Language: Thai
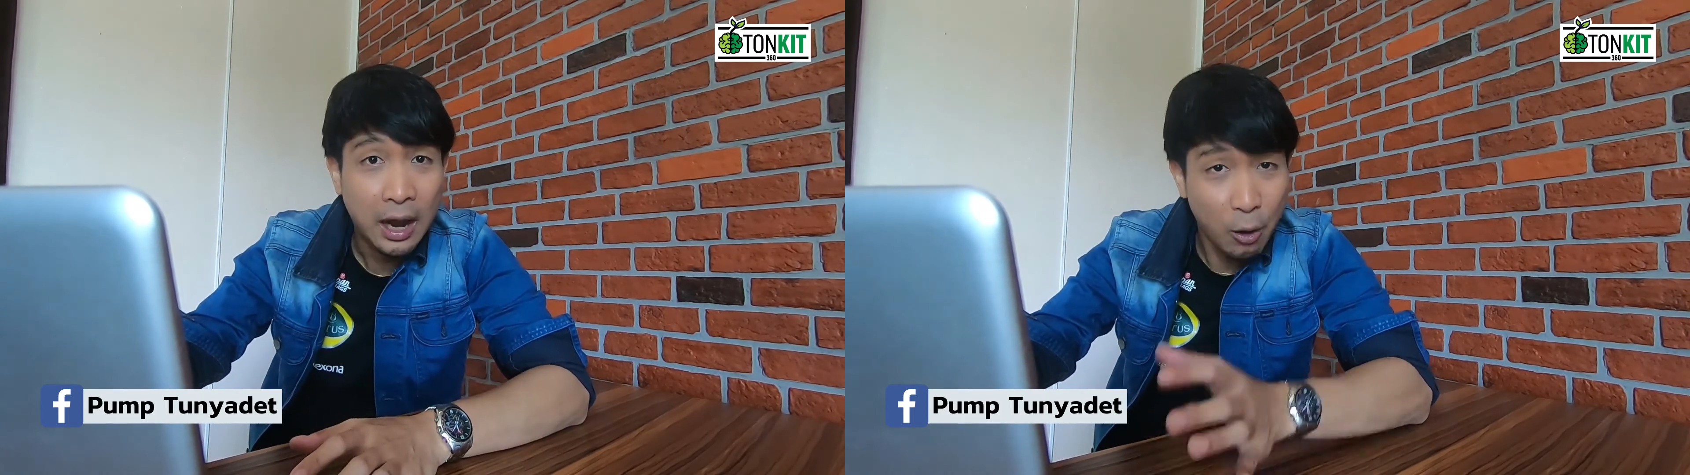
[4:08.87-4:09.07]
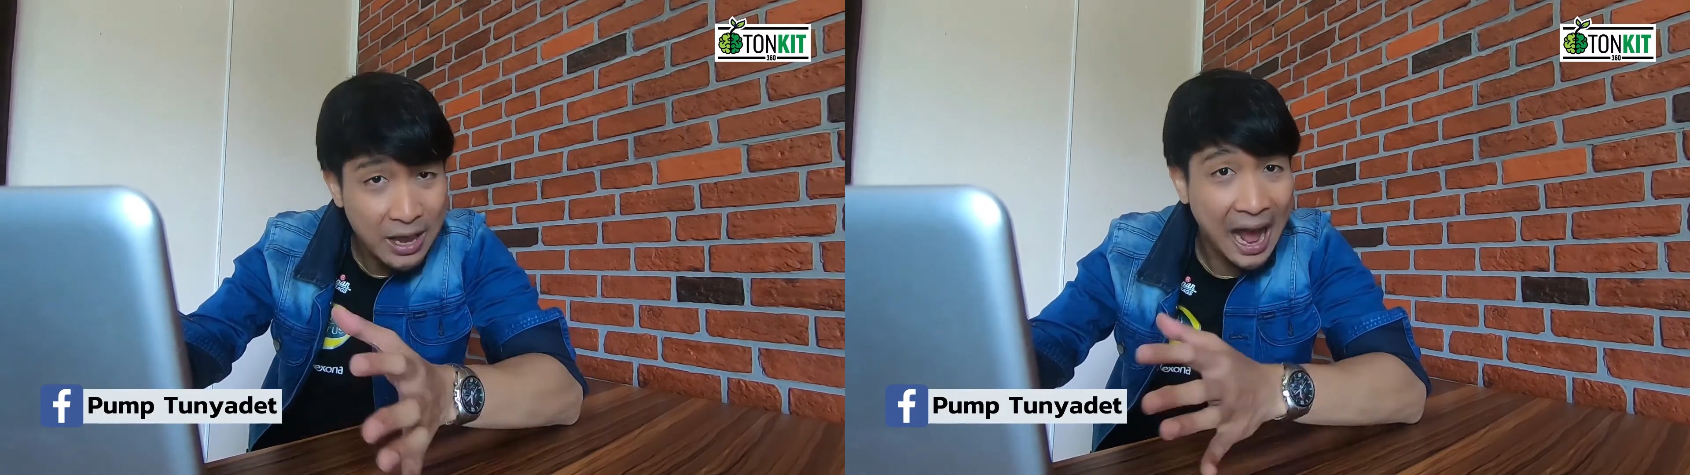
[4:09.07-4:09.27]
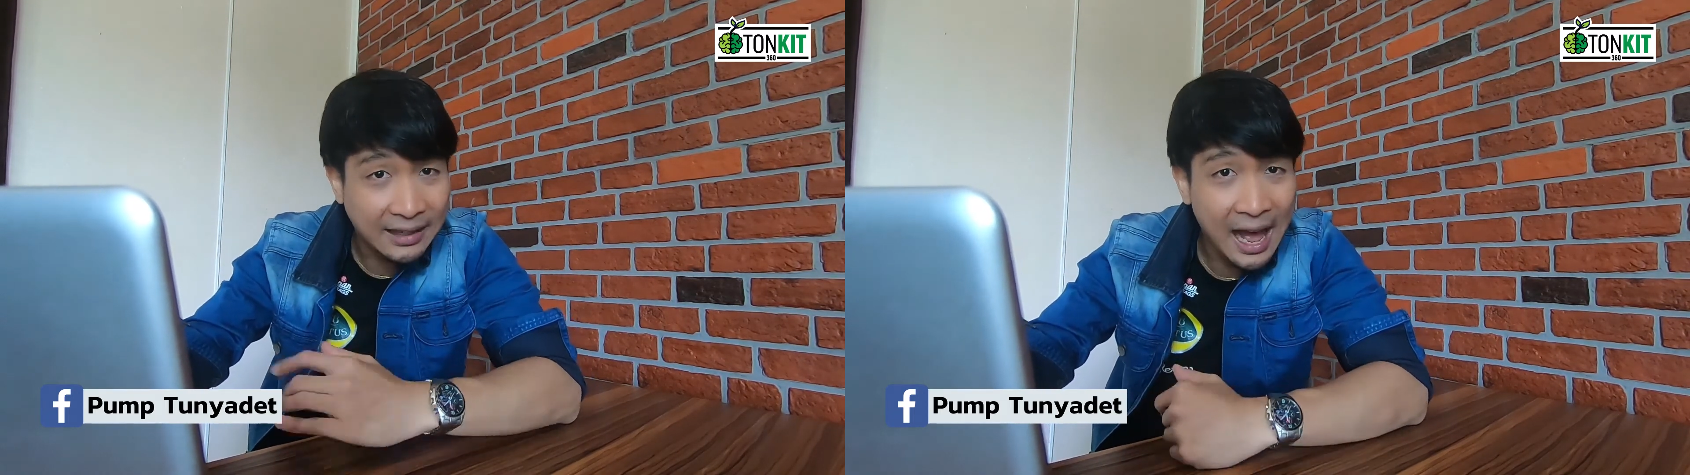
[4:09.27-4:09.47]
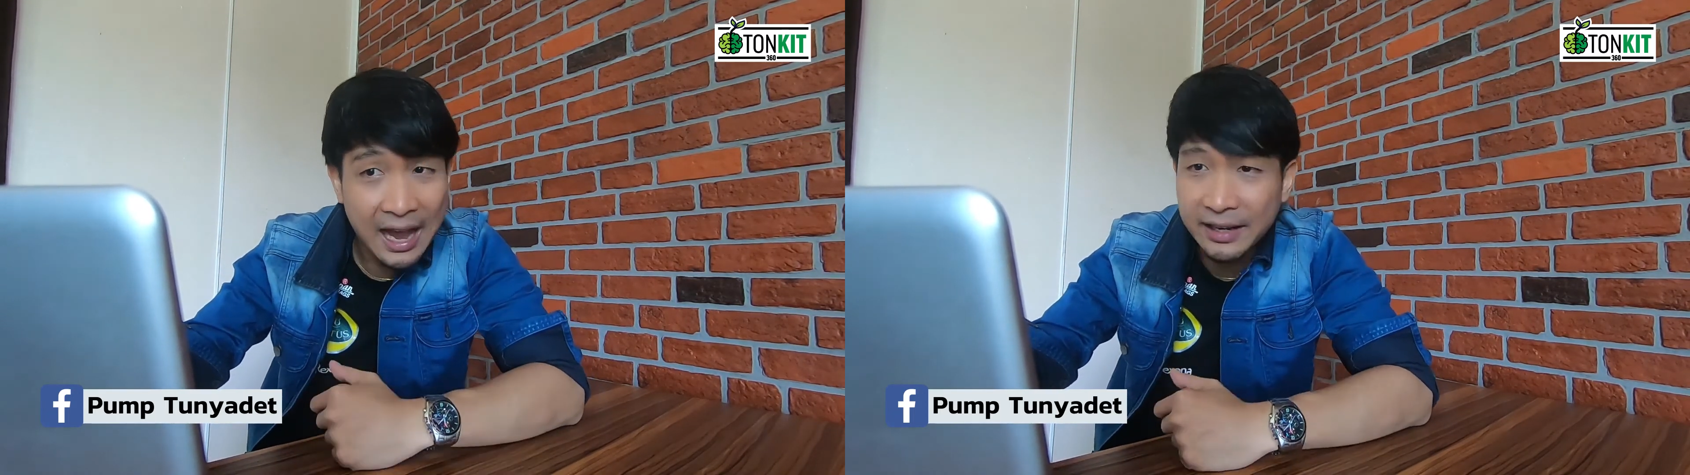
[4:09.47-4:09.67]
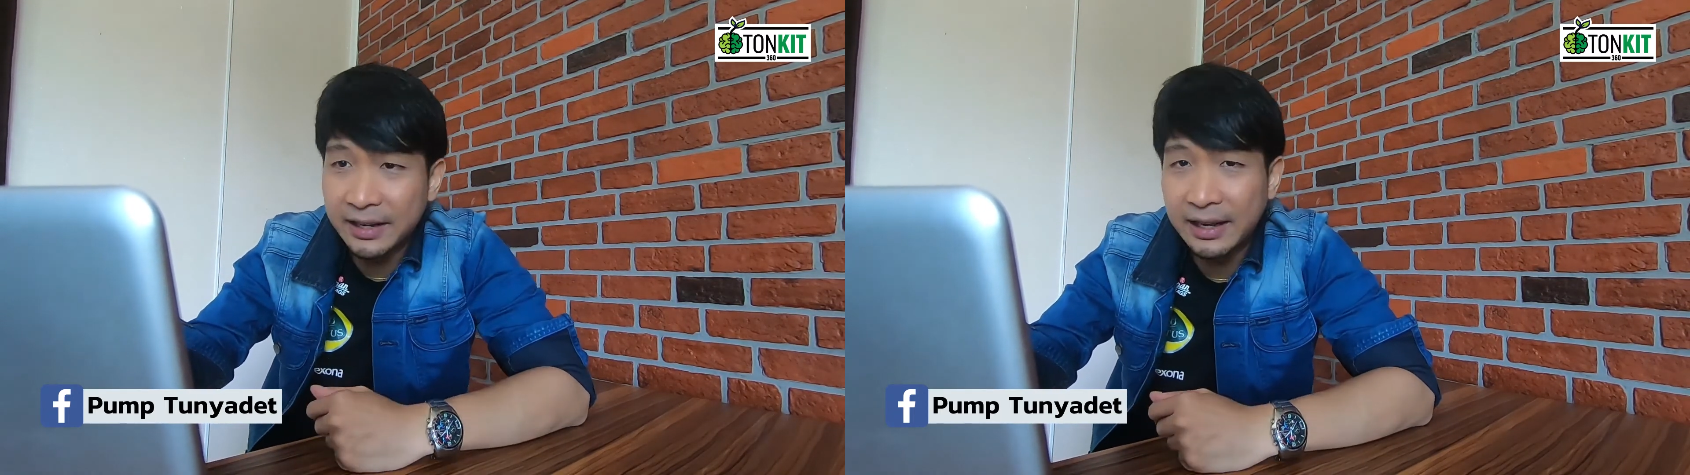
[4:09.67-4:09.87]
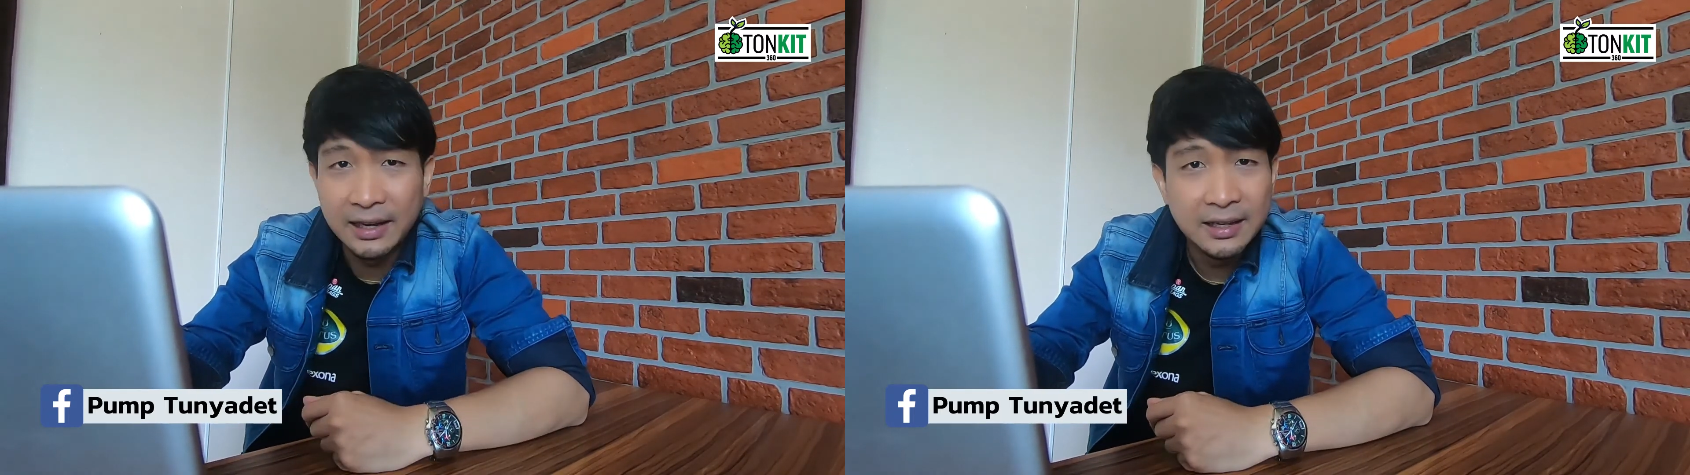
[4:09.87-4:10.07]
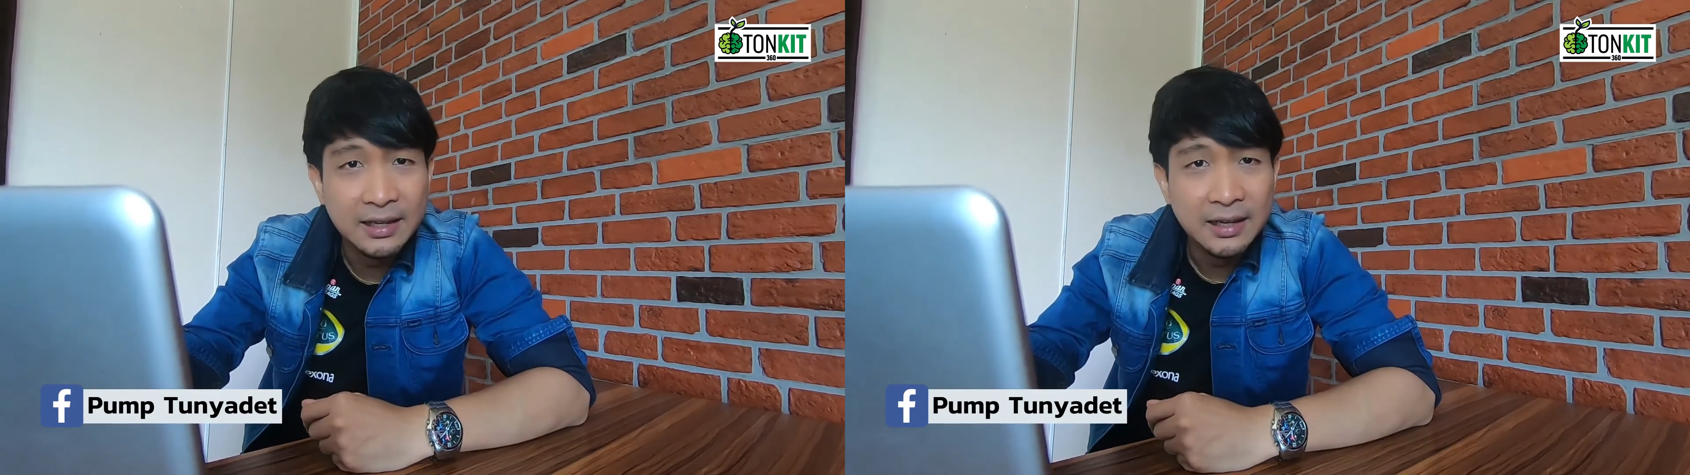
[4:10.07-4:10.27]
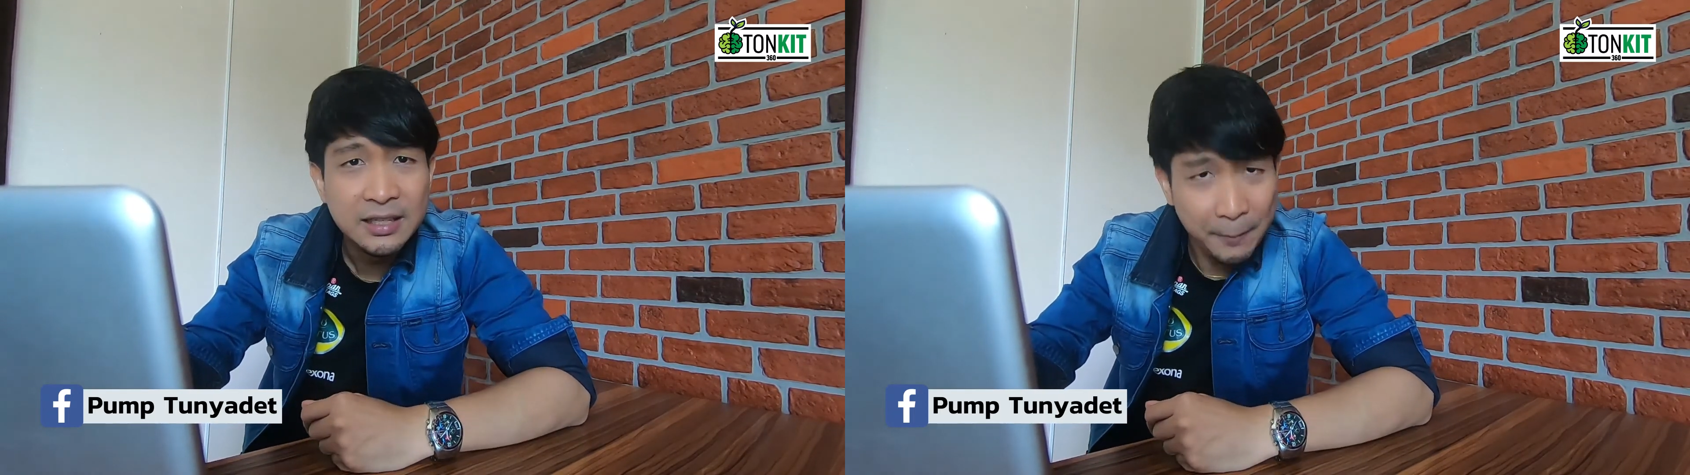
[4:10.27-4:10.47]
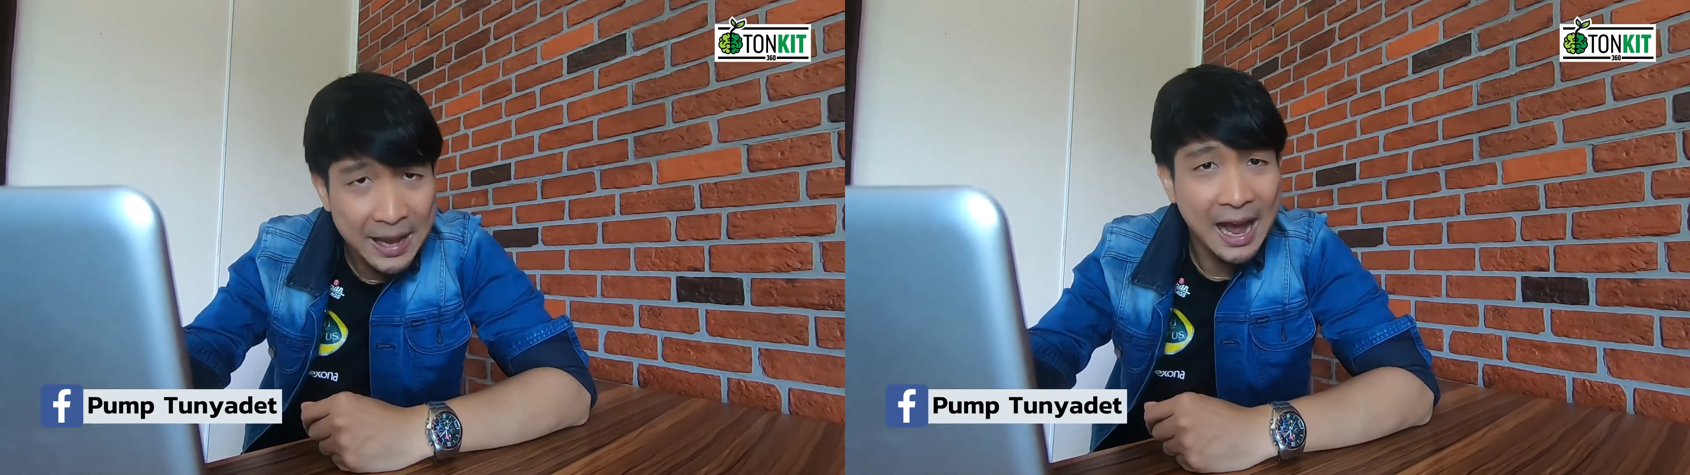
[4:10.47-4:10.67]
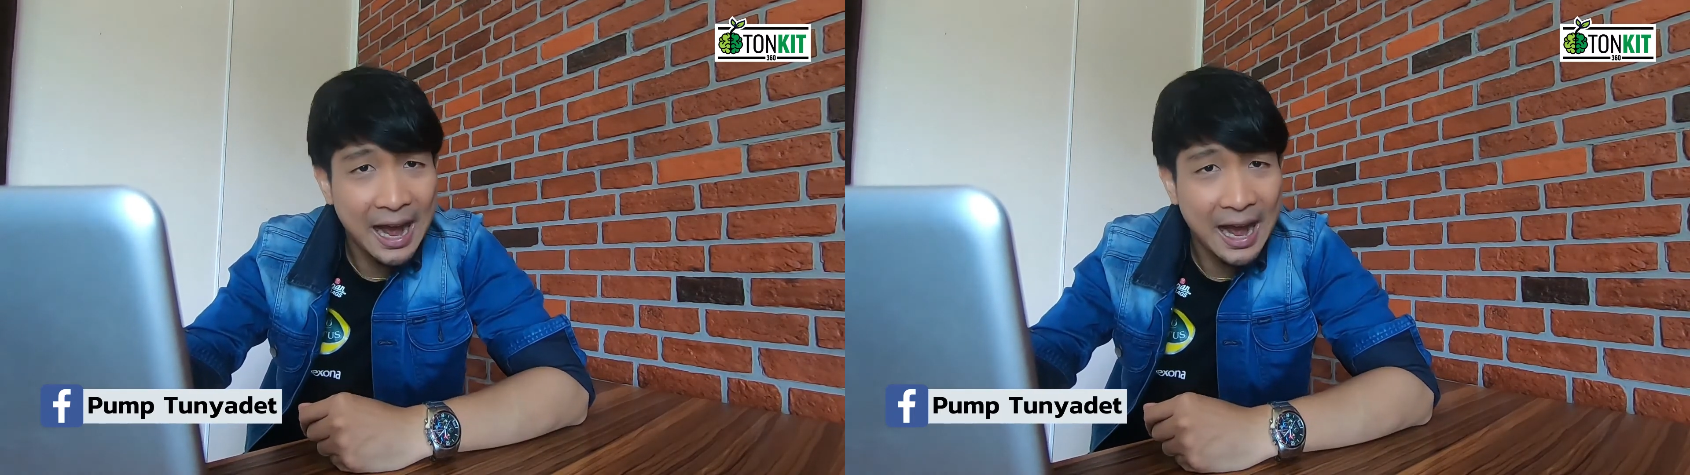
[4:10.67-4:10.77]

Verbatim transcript: เขาอยากได้เนี่ยจะไป